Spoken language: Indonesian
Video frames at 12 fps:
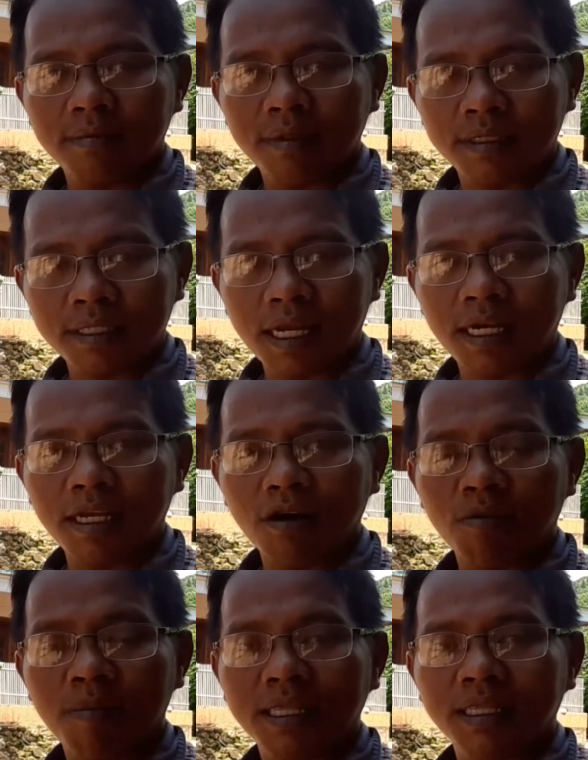bisa
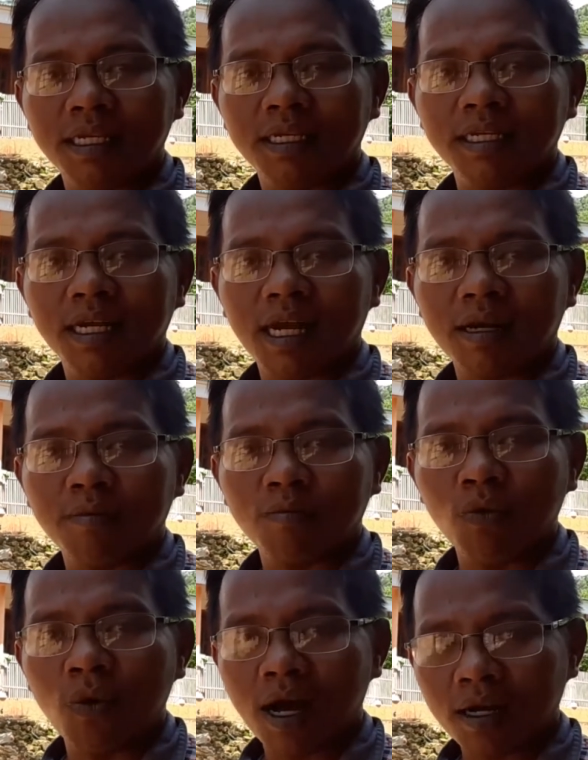diobati dengan
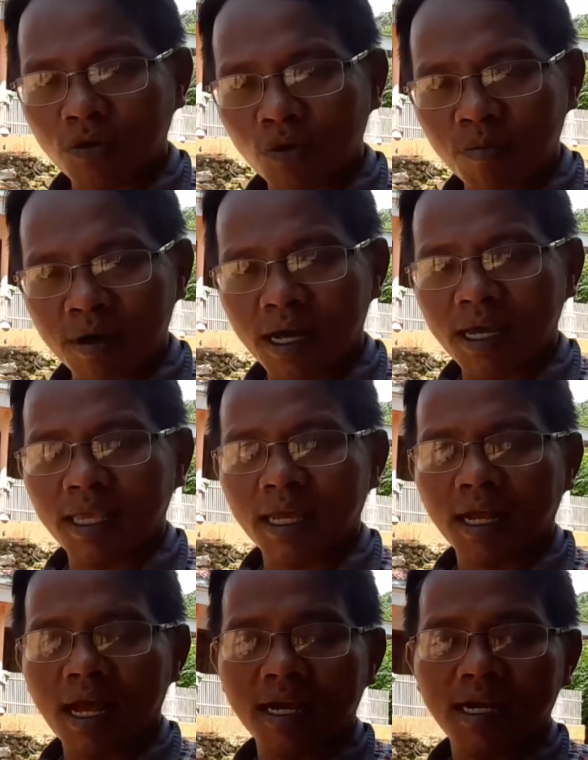buah kurma
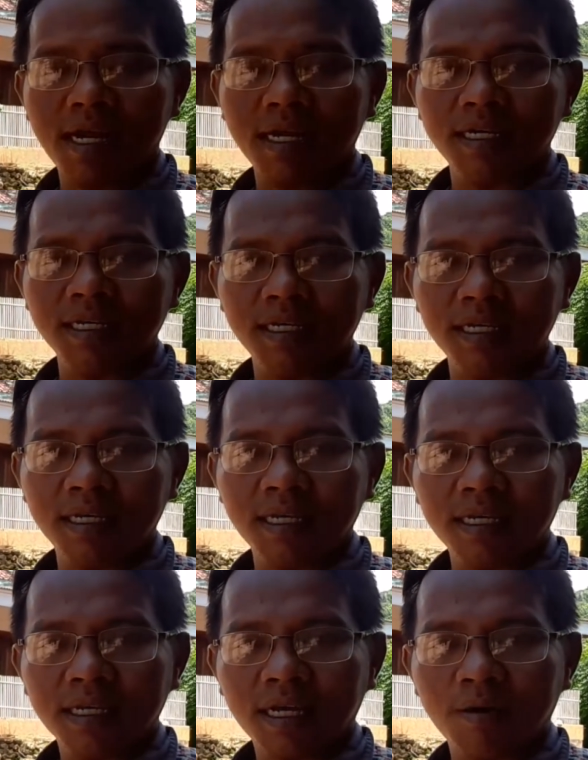yang ada di
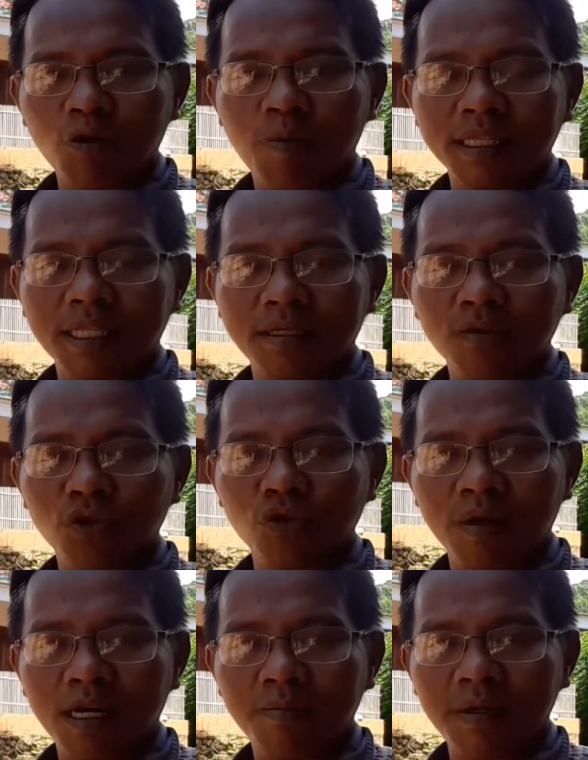Kabupaten
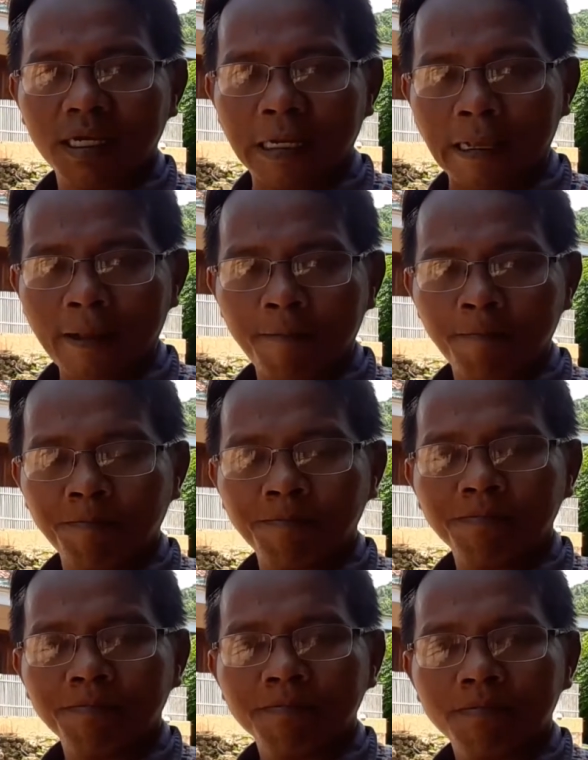Sumeneb ini.
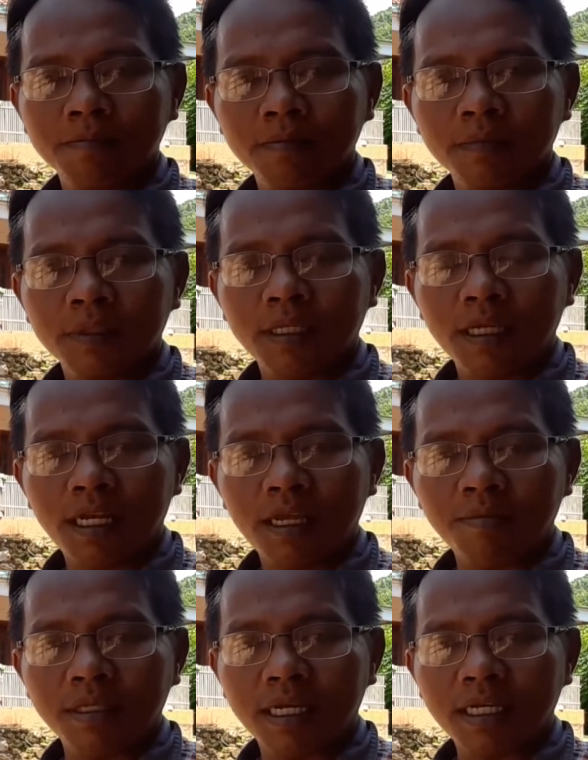Ini
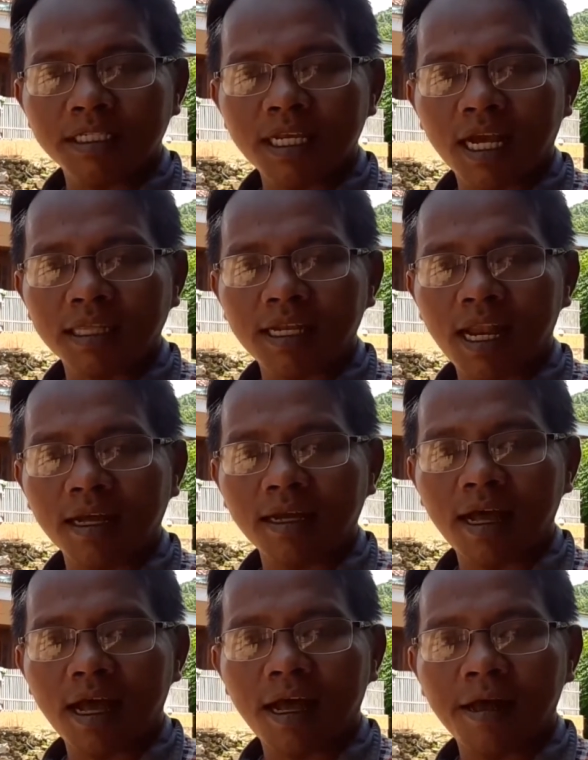menjadi sangat
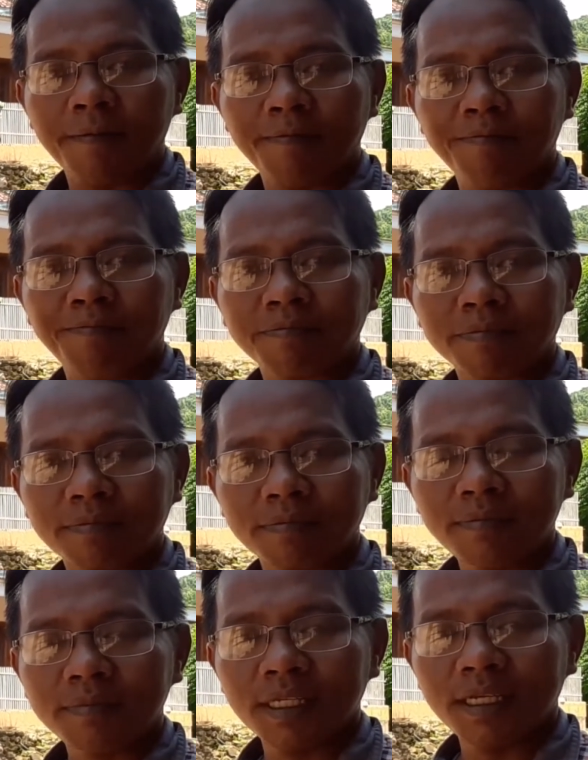langka.
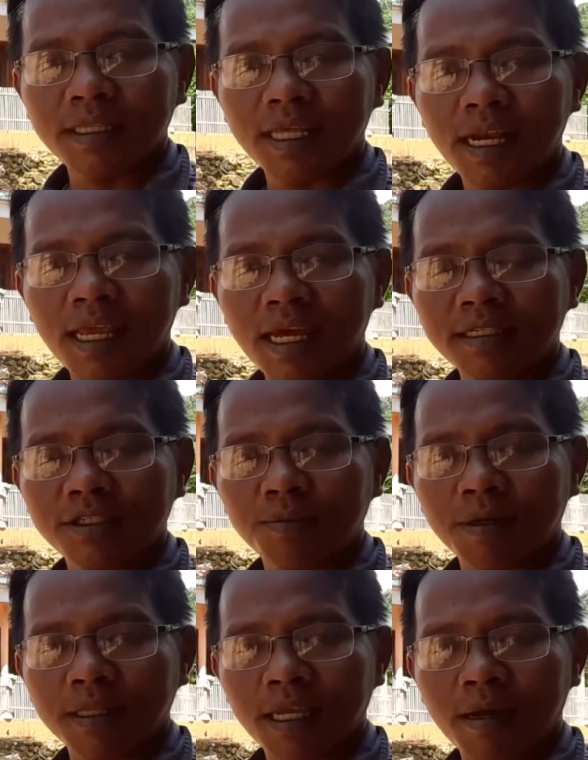Kita lihat
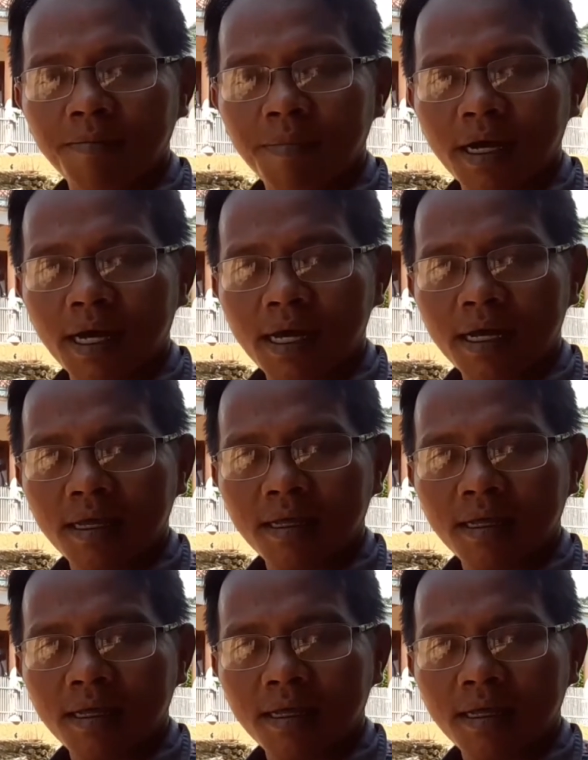seperti apa,